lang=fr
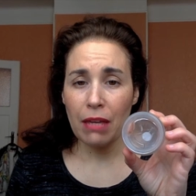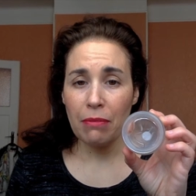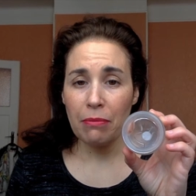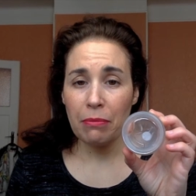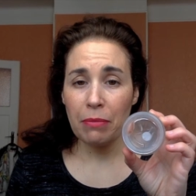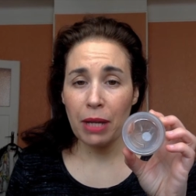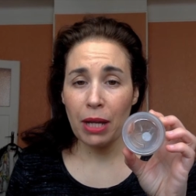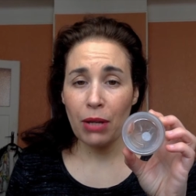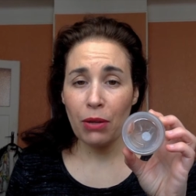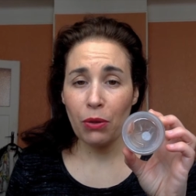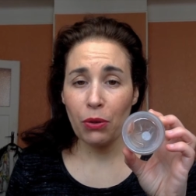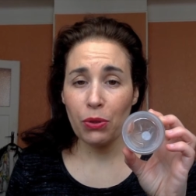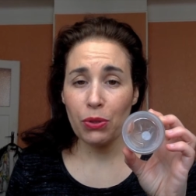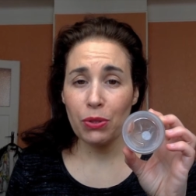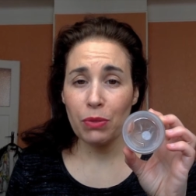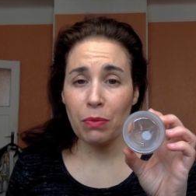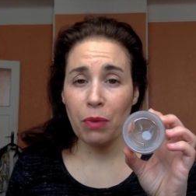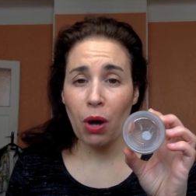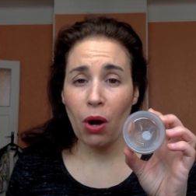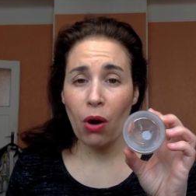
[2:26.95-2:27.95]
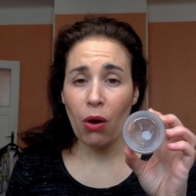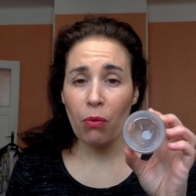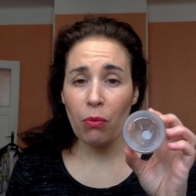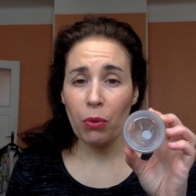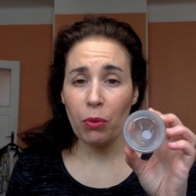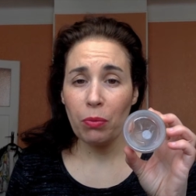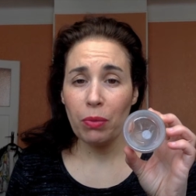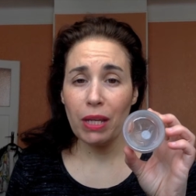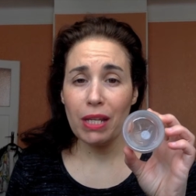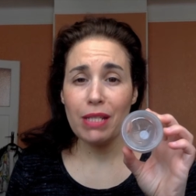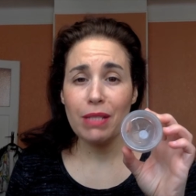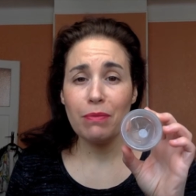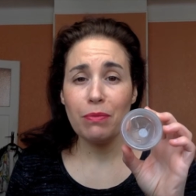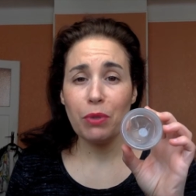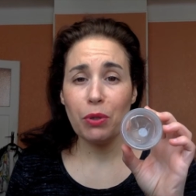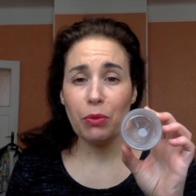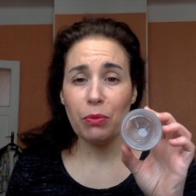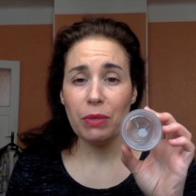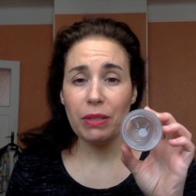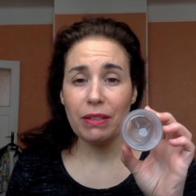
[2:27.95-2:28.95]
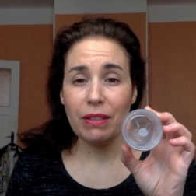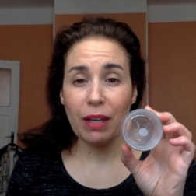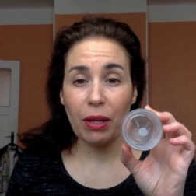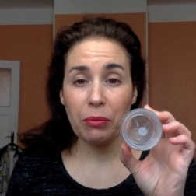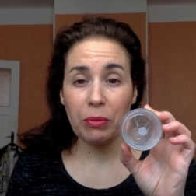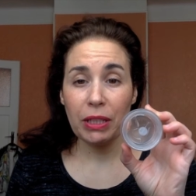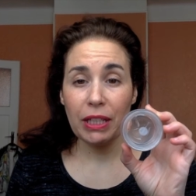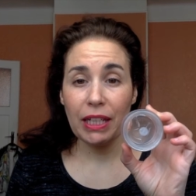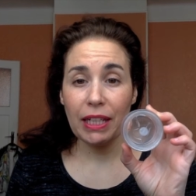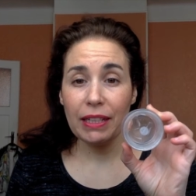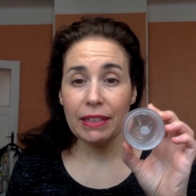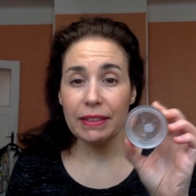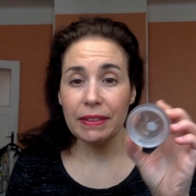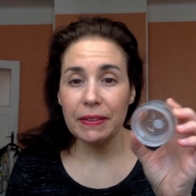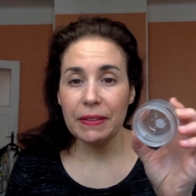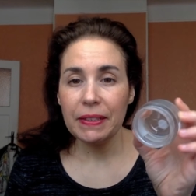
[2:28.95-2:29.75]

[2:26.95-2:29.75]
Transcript: Malheureusement, mon Blaise bombe est terminé.